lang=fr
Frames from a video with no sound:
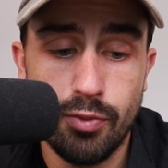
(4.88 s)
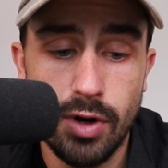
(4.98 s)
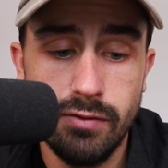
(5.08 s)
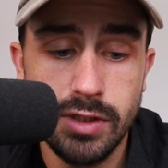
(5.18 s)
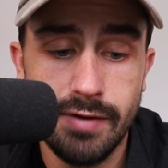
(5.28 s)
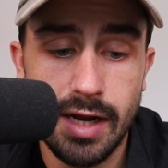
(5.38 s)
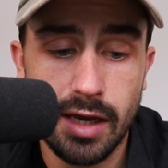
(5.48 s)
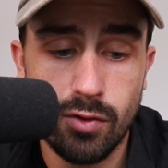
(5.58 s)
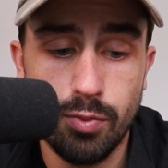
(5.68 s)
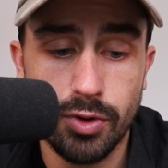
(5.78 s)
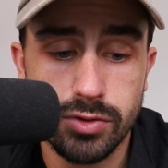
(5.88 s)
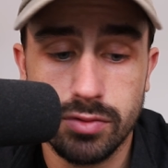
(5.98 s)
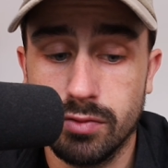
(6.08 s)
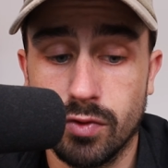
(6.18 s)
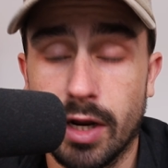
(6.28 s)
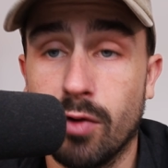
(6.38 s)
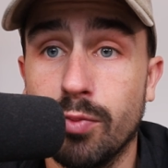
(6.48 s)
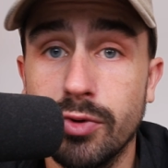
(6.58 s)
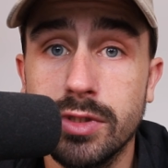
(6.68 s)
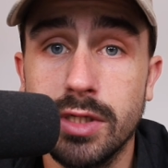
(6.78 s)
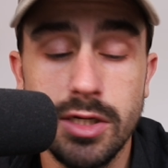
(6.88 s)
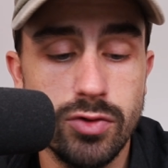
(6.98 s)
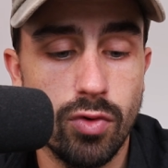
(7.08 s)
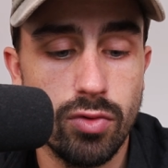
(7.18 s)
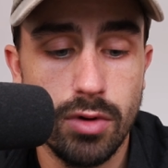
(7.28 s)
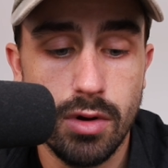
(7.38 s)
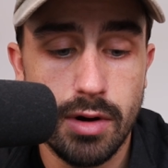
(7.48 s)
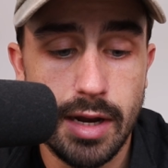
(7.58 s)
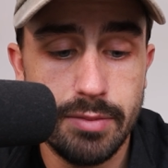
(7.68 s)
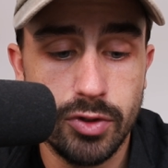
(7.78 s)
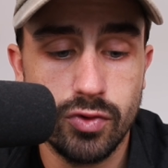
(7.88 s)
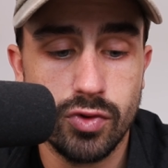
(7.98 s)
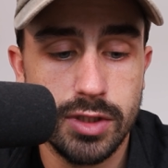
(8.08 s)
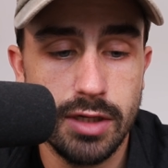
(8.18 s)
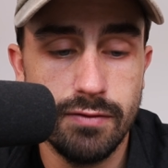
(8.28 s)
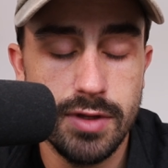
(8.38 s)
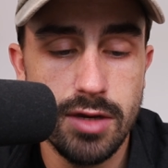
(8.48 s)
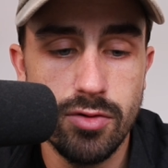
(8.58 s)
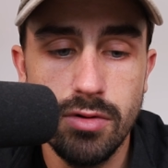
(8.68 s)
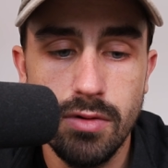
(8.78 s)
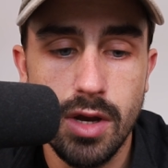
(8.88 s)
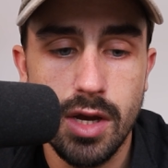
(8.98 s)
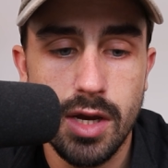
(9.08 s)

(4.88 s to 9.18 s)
et puis là vous avez la récompense. Donc la récompense, c'est les euros. Là, admettons sur cette vidéo,